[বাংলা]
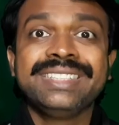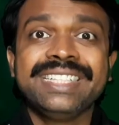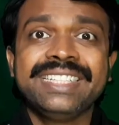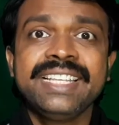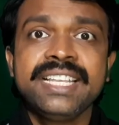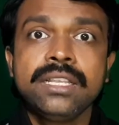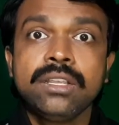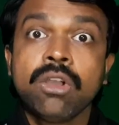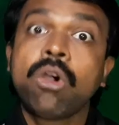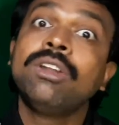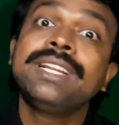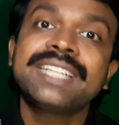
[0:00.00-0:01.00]
দিদি
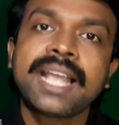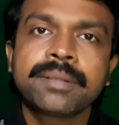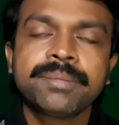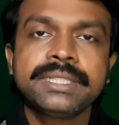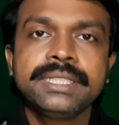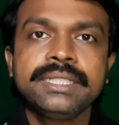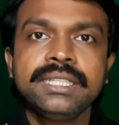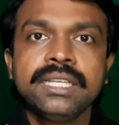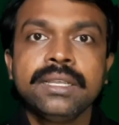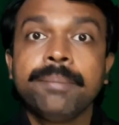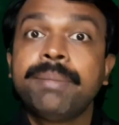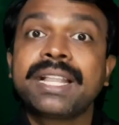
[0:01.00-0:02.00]
অনেক সাংবাদিক
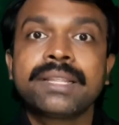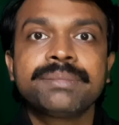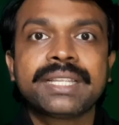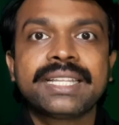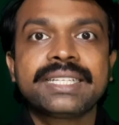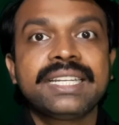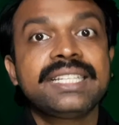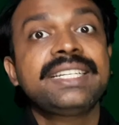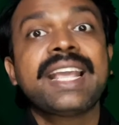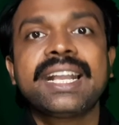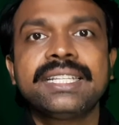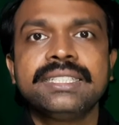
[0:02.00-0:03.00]
বাদাম দাদাকে নাকি
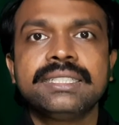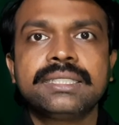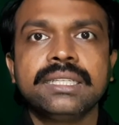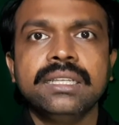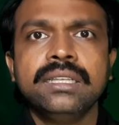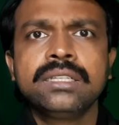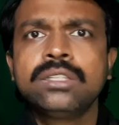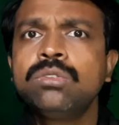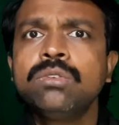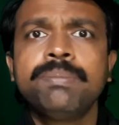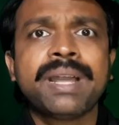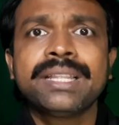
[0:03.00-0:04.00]
টাকা দিচ্ছে কিন্তু
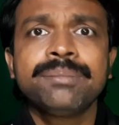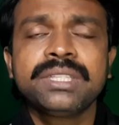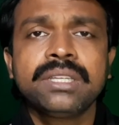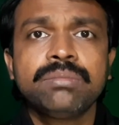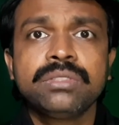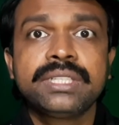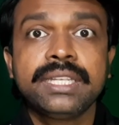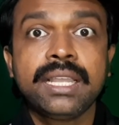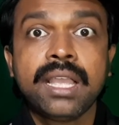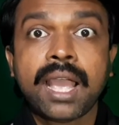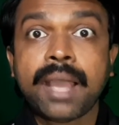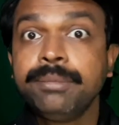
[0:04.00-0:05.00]
বাদাম দাদা বলছে
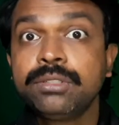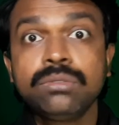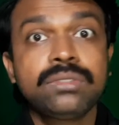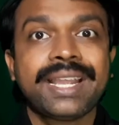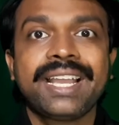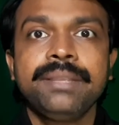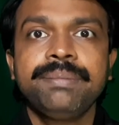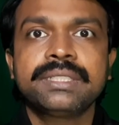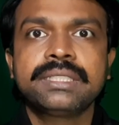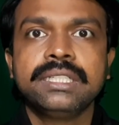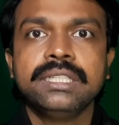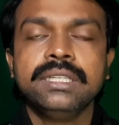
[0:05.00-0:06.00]
আমি কোনো টাকাই
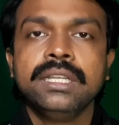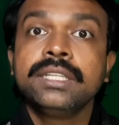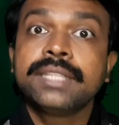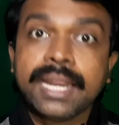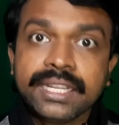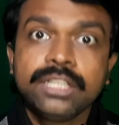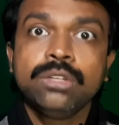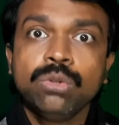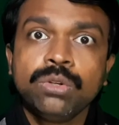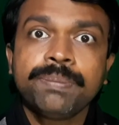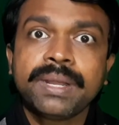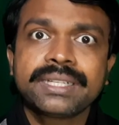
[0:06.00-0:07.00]
পাচ্ছি নি তাহলে কি
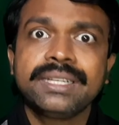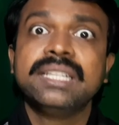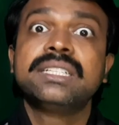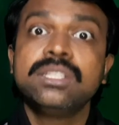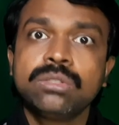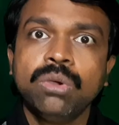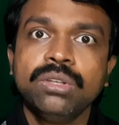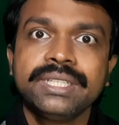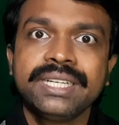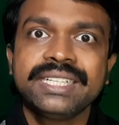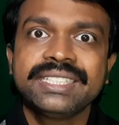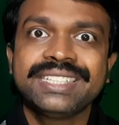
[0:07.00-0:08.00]
লুটপাট কিছু হয়েছে
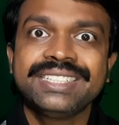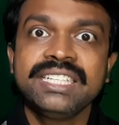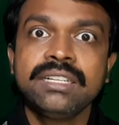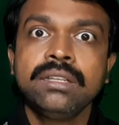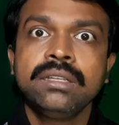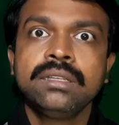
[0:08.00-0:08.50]
নাকি দিদি